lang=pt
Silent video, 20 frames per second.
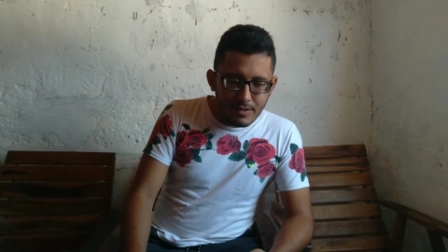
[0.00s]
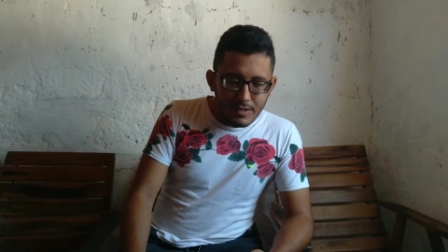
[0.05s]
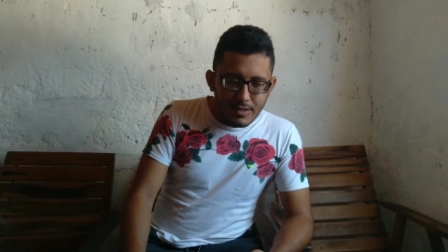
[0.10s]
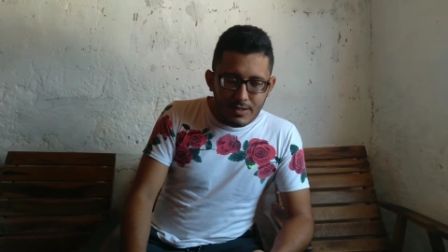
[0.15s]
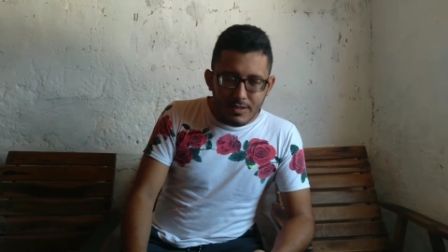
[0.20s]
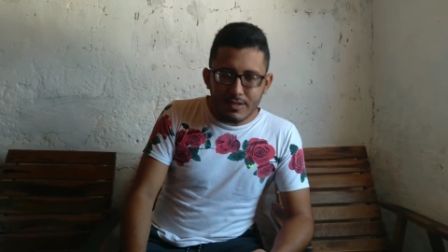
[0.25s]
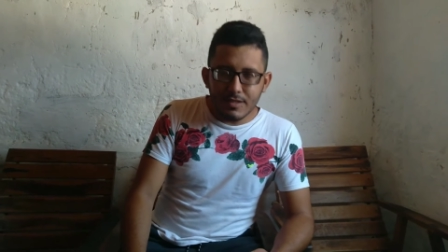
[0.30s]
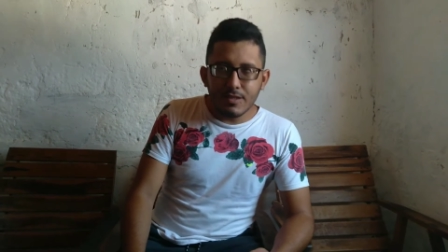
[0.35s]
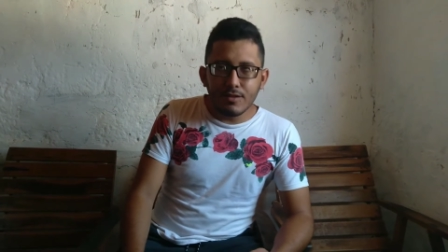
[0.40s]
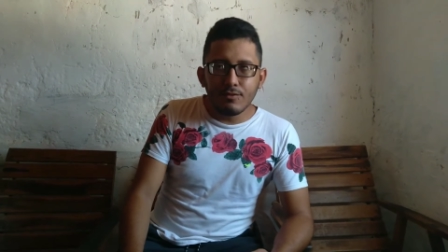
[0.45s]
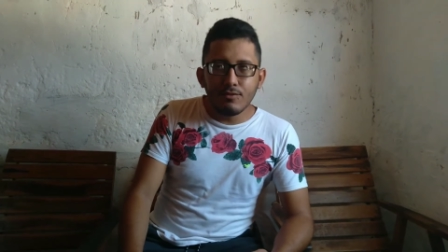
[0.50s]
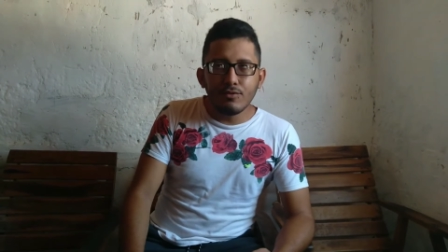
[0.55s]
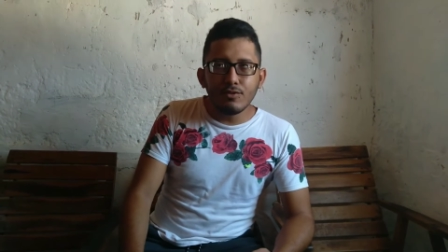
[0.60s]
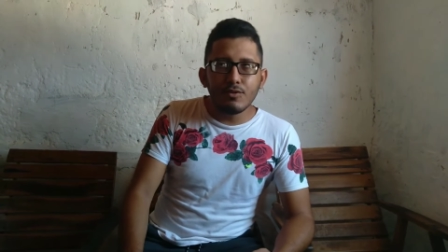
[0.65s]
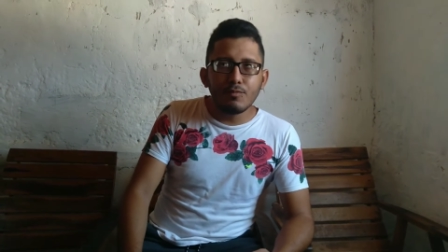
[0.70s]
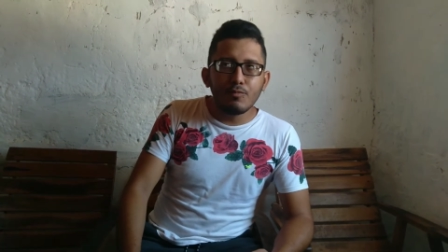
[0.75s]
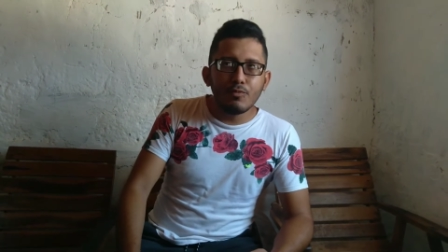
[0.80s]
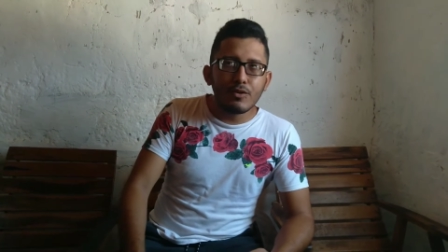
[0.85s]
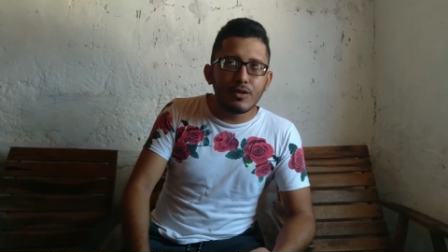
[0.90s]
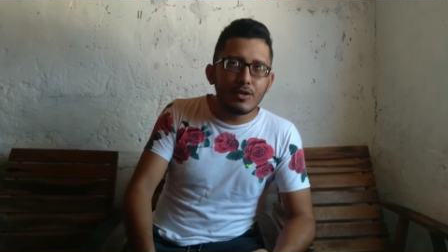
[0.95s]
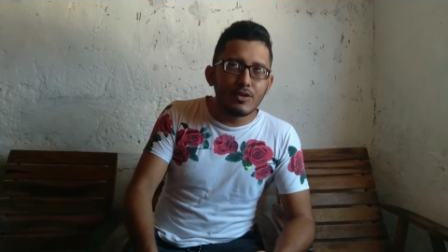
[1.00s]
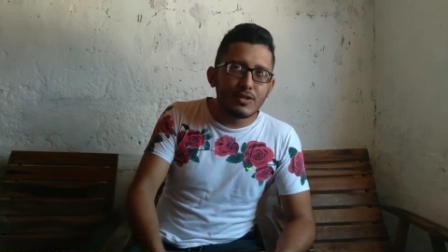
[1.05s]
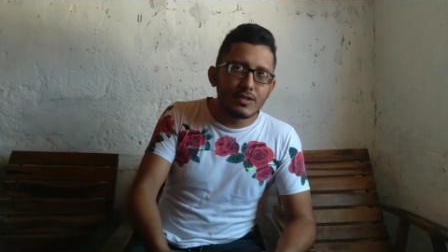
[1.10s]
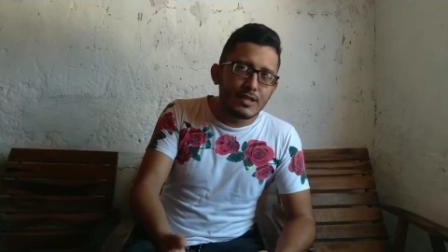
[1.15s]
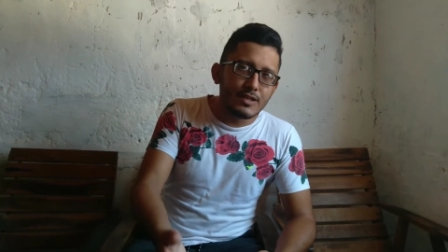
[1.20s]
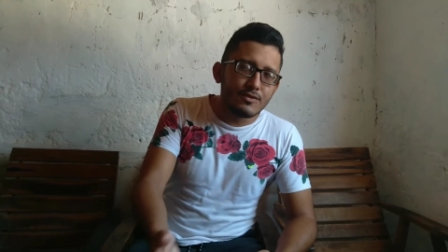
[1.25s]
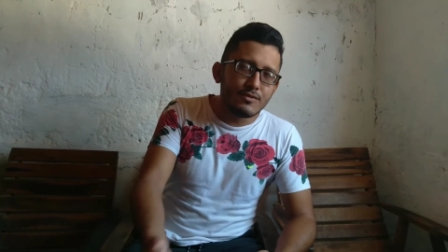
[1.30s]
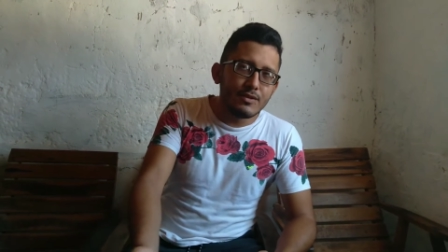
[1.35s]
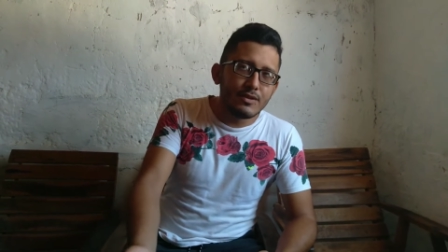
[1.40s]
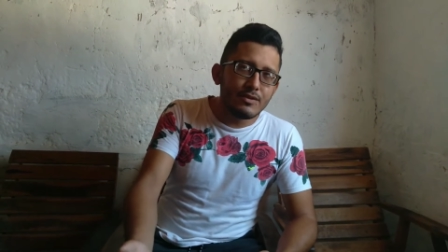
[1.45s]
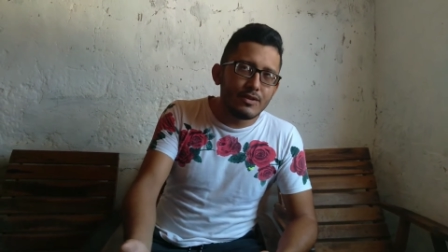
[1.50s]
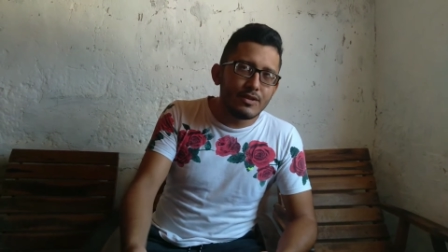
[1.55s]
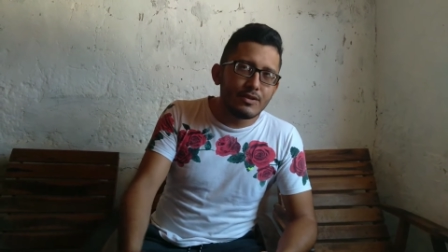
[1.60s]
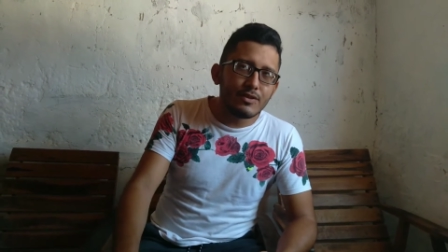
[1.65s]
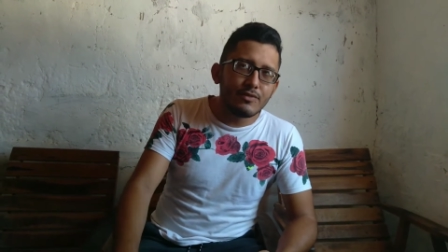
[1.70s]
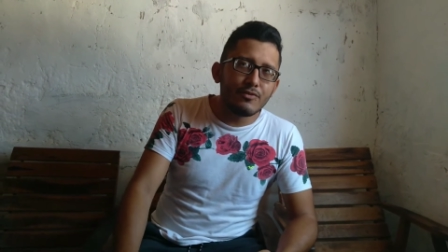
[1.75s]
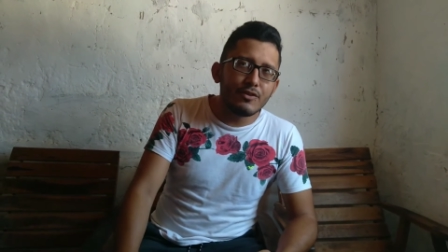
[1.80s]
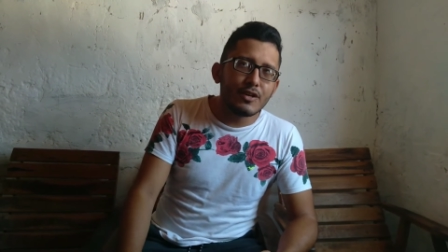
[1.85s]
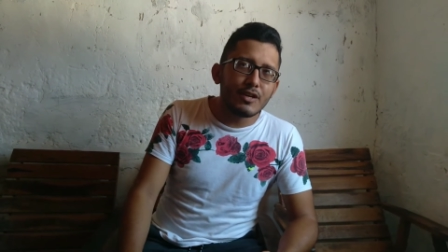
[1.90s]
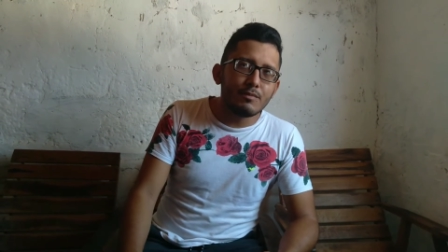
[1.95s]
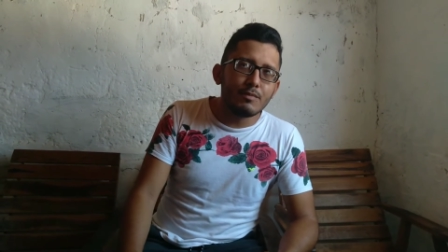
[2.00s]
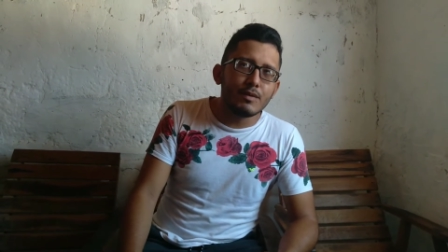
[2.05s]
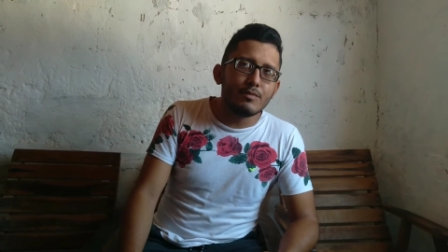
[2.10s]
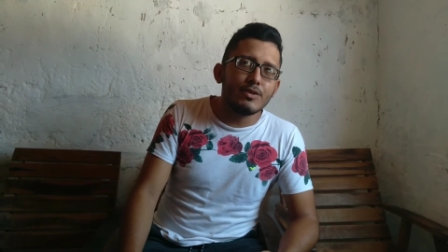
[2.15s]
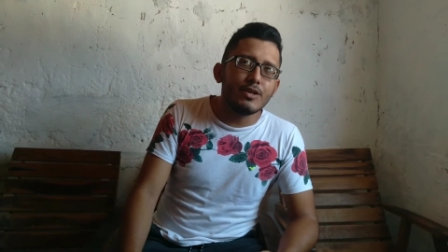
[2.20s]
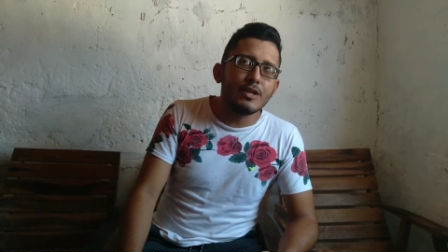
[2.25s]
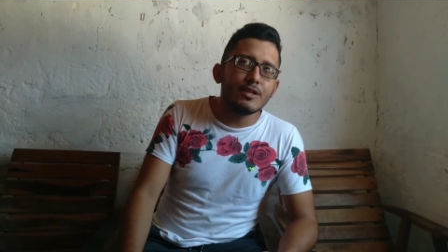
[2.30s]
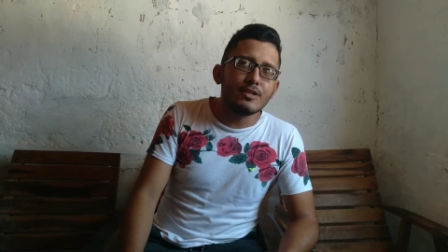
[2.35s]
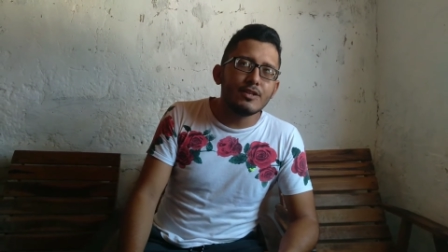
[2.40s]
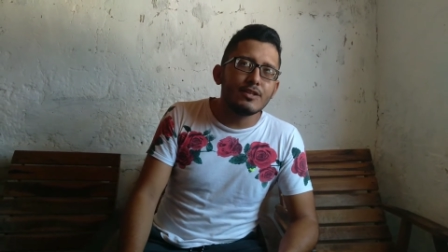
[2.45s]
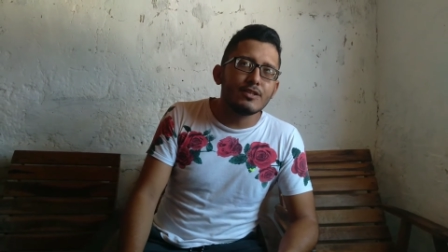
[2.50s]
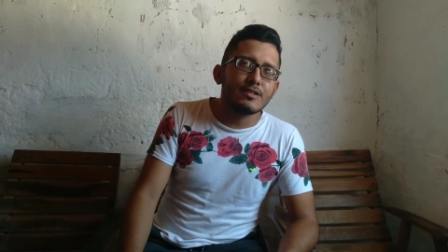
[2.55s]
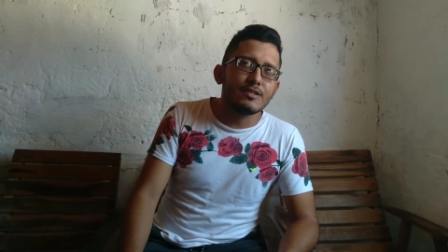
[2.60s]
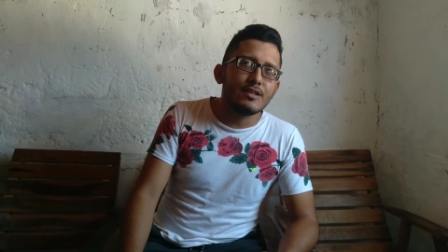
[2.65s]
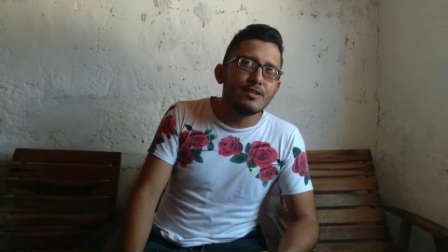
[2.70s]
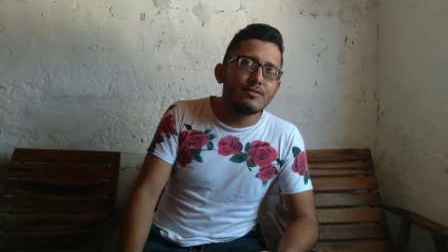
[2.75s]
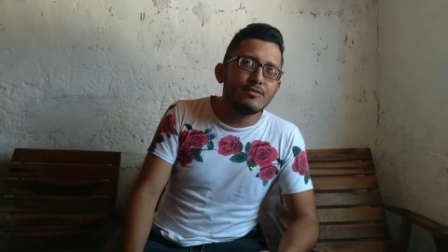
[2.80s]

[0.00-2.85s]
E segundo, porque vocês viram aí que foi que a minha mulher disse, né?